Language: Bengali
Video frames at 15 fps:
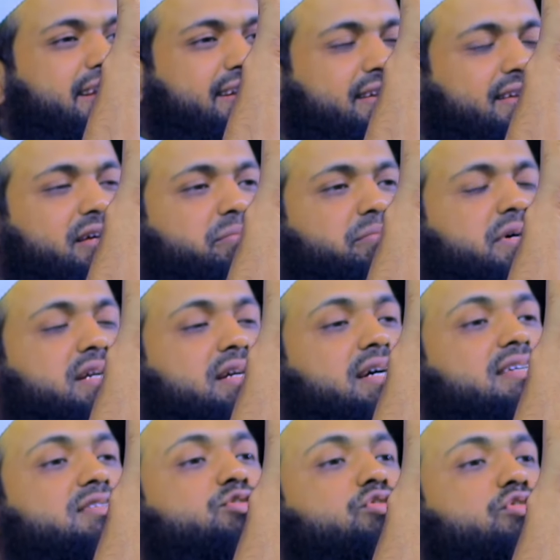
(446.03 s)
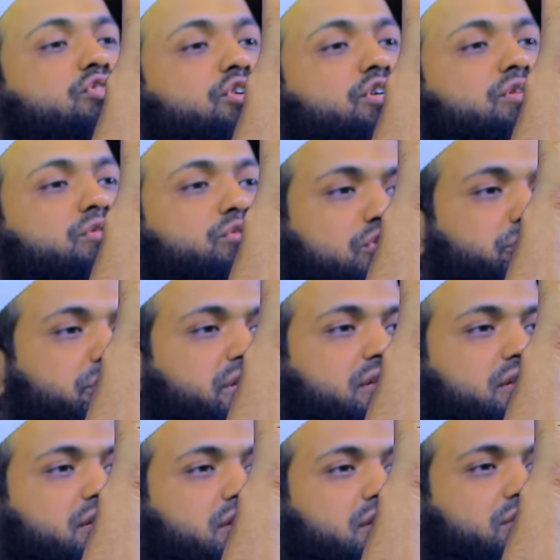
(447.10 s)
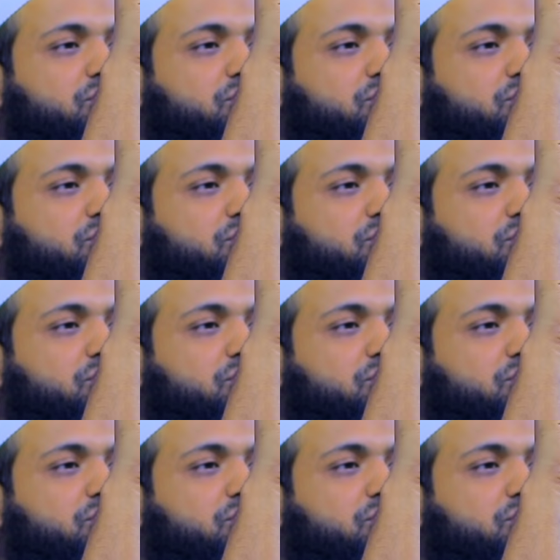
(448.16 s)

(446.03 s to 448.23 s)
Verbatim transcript: এক নাম্বার কার সুন্নত নবীর